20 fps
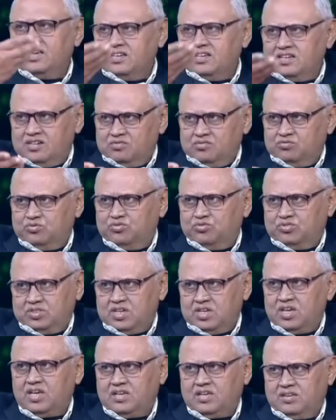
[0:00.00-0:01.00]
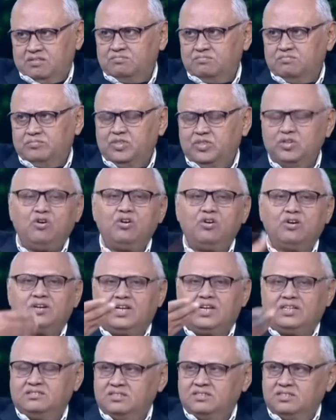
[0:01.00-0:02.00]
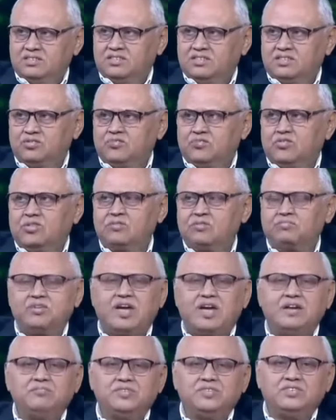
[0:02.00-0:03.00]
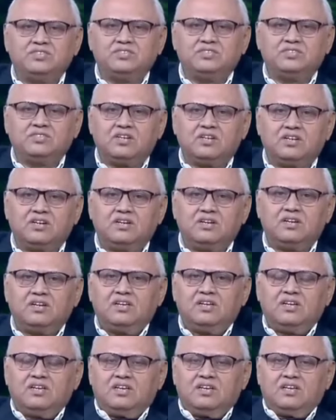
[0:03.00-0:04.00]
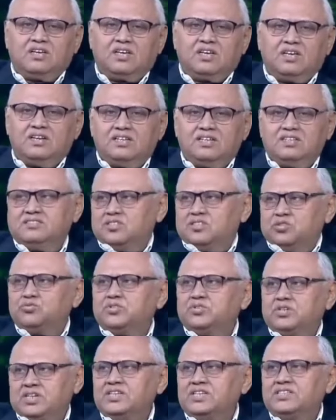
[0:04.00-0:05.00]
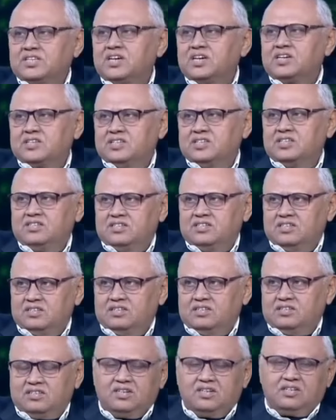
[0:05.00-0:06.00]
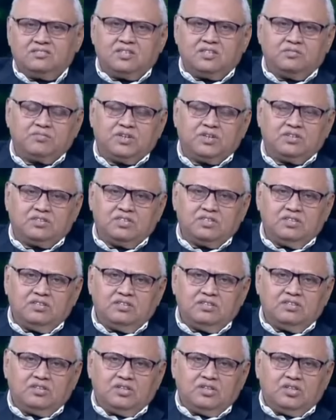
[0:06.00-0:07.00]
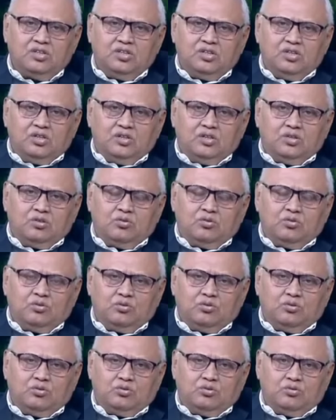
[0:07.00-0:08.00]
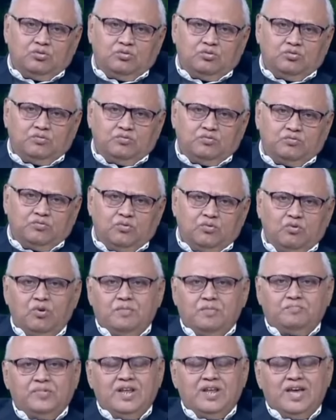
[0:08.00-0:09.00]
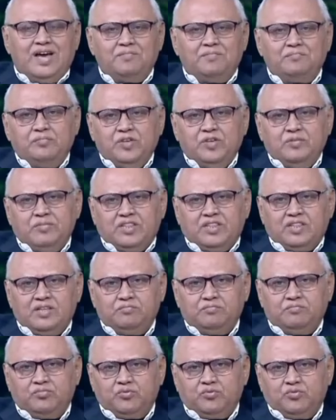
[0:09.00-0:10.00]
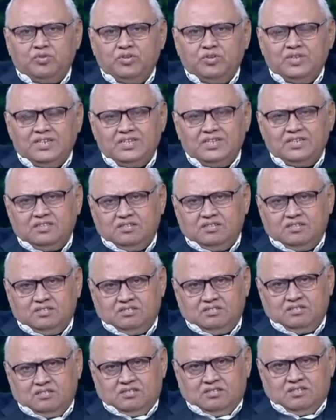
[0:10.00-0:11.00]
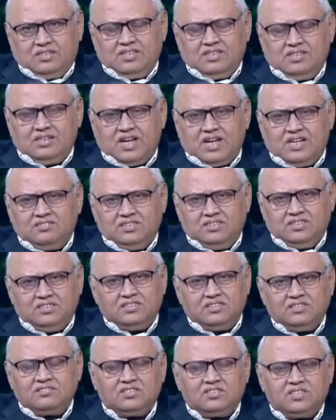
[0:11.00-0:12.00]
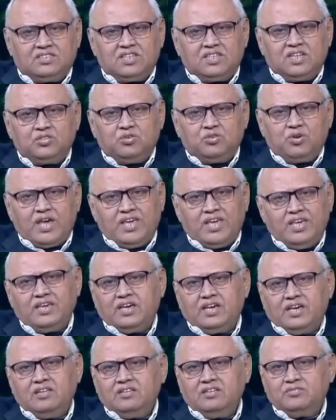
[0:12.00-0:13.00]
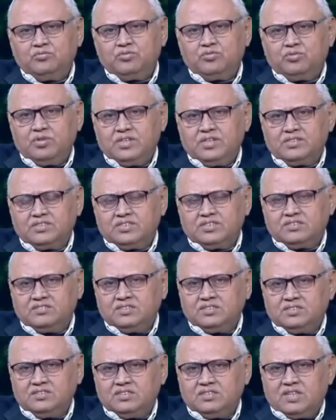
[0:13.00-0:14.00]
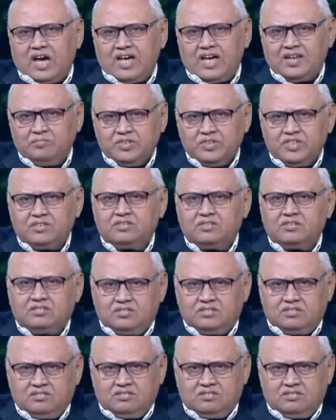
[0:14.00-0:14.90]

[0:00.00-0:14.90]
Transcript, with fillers: आगे का कुछ है बियॉन्ड राजनीति क्योंकि प्राइम मिनिस्टर के लिए ज़रूरी नहीं था कि इतना सब करते तो वो अपने आप में मतलब वो ये कि राजनीतिक सत्ता तो है ही है वो एक तरह से धार्मिक